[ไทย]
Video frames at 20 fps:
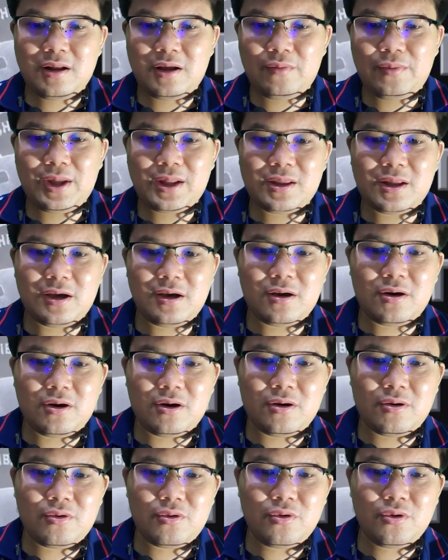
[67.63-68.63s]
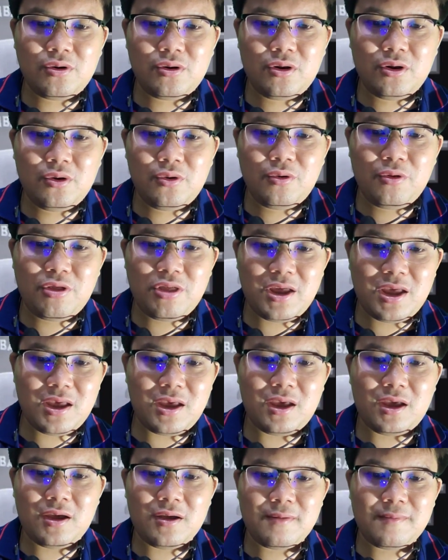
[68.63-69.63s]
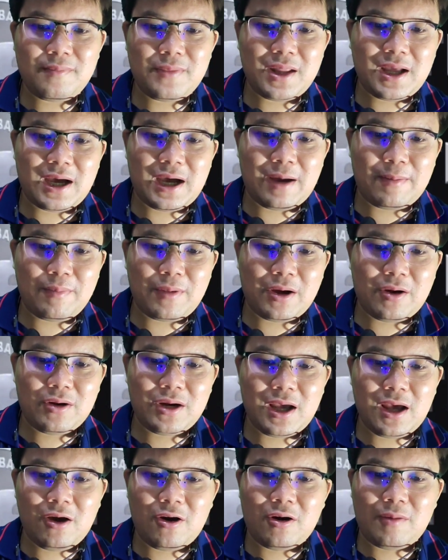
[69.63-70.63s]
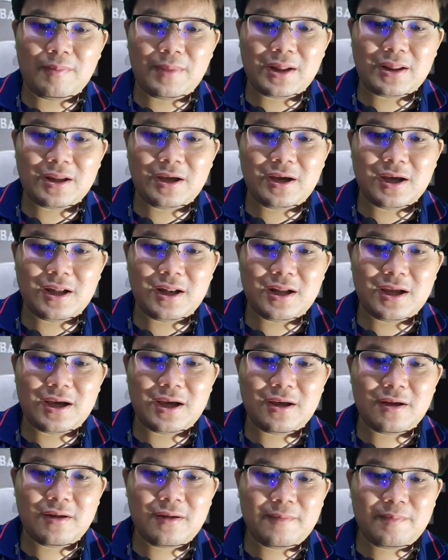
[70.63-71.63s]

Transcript: Twitter ของคุณลูซี่นะครับเขาได้ออกมาเตือนนะ